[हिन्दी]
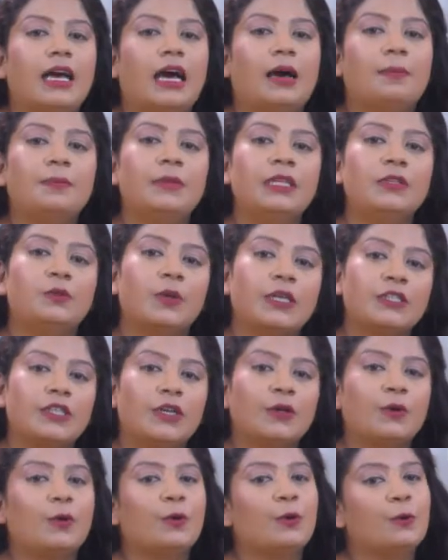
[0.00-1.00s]
अपनी
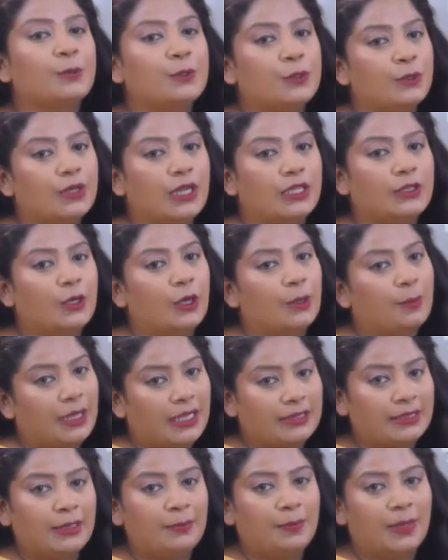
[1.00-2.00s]
त्वचा को खूबसूरत और
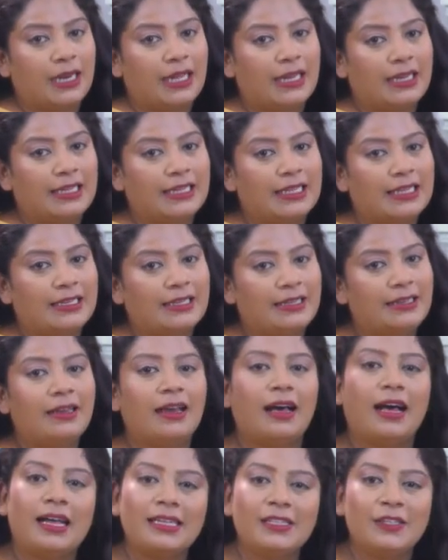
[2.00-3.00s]
बेहतर बनाने के लिए
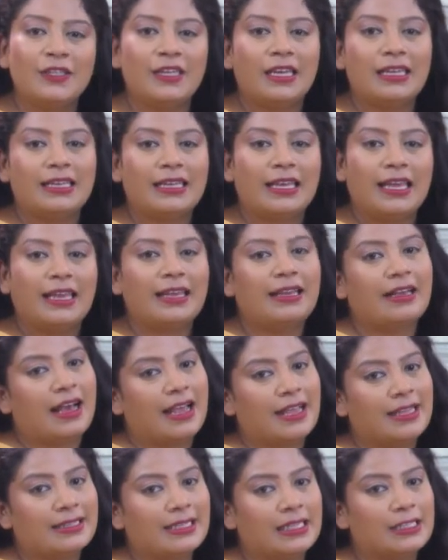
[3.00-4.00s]
आज ही घर ले आए
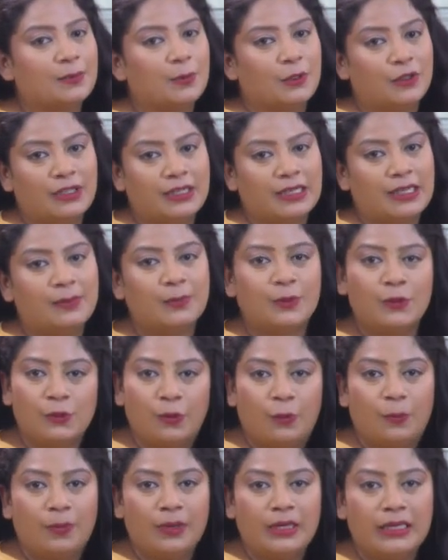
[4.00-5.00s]
कायासेंस ब्यूटी क्रीम
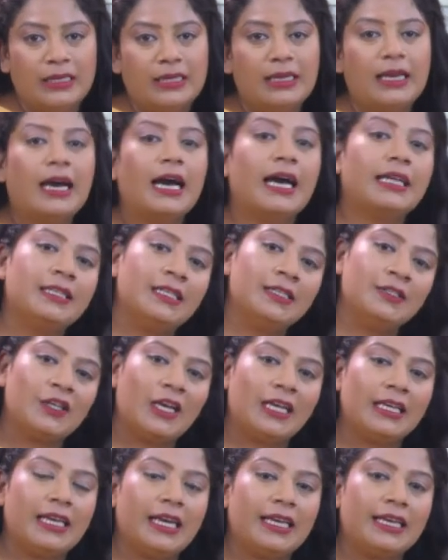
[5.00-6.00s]
सोप अधिक
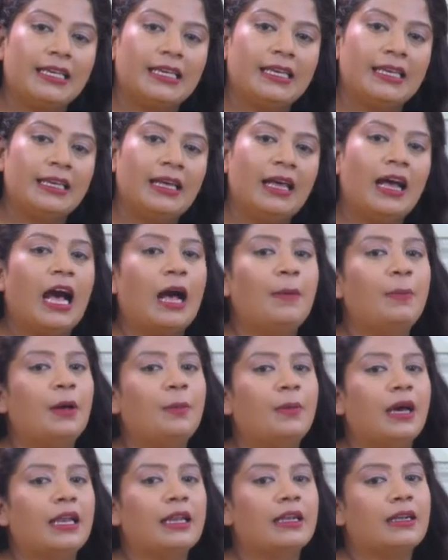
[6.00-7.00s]
जानकारी के लिए आप
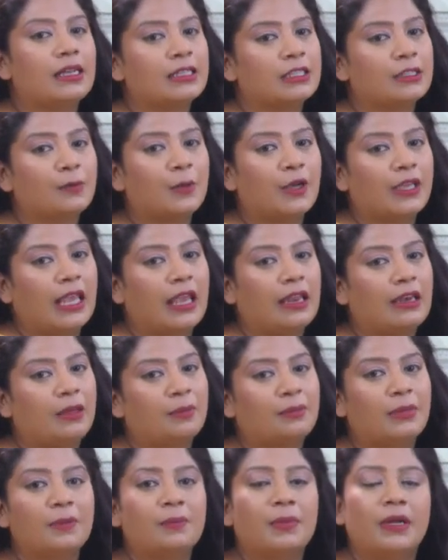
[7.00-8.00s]
हमारे कस्टमर केयर
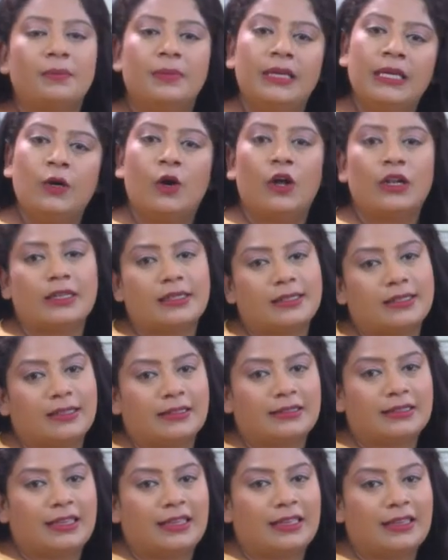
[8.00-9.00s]
नंबर पर भी कॉल कर
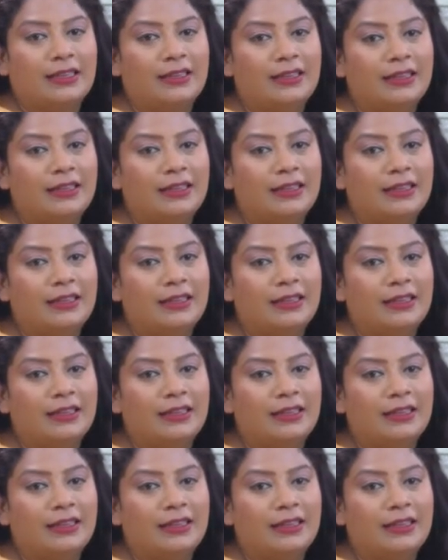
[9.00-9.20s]
सकते हैं